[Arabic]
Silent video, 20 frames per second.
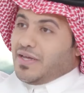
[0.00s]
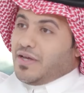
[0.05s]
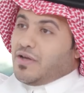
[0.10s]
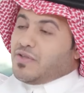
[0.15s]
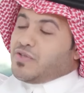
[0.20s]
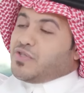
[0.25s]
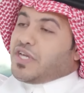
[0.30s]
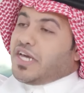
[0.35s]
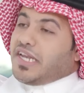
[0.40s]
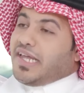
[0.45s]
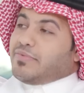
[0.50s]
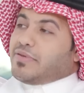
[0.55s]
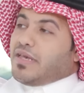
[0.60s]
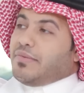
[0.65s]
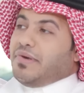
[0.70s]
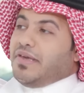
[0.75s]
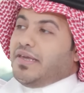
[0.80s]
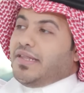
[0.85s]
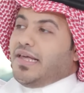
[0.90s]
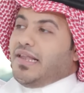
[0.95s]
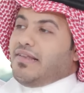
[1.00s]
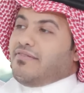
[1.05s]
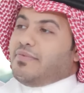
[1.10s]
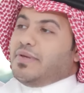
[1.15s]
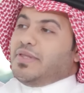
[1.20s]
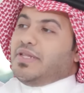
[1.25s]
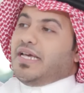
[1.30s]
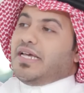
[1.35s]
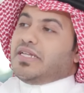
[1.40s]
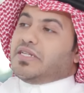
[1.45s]
انت شاريه ب 70000
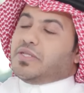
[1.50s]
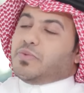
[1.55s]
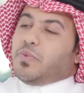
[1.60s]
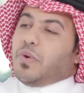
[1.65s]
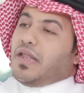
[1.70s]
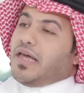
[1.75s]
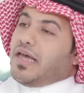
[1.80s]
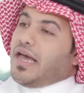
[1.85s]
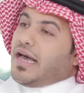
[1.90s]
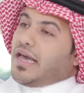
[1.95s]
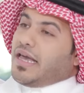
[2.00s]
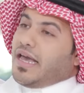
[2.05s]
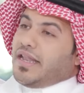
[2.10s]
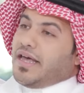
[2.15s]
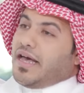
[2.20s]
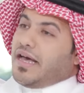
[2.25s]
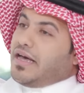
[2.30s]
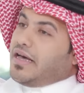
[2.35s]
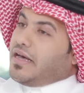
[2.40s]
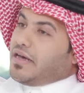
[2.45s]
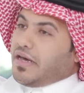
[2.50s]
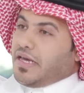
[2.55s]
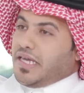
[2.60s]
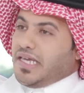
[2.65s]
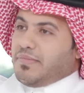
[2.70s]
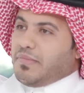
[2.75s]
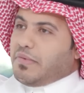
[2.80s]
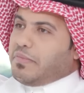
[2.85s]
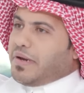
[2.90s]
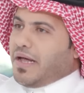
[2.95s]
مدري ايش قلت والله يا اخي انا
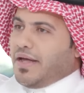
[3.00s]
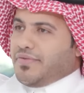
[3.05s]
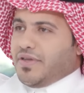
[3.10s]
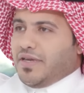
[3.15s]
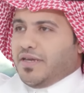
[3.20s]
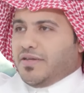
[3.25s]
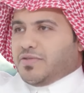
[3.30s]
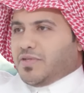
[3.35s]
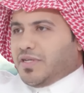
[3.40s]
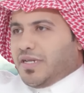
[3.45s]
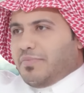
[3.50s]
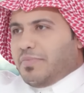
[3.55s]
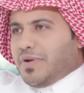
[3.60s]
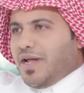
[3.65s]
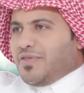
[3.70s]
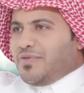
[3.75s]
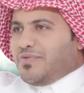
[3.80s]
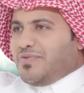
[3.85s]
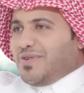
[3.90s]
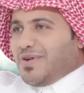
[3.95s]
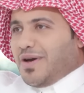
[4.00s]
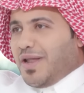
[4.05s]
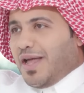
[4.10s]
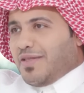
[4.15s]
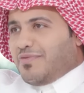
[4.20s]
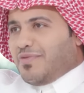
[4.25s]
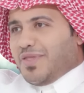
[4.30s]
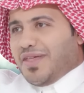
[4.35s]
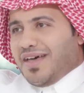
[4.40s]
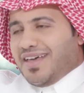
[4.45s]
اقيم البراند الحين صرنا براند في القناه
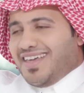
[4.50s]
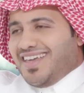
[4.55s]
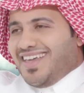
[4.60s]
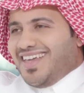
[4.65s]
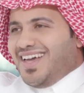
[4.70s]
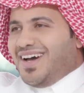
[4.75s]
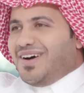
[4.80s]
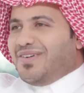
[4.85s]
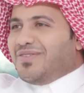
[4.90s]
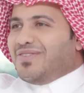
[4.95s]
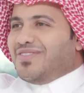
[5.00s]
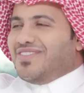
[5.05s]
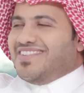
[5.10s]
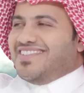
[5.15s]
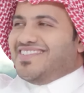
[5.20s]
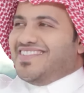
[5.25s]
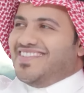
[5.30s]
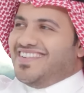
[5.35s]
الفضائيه و...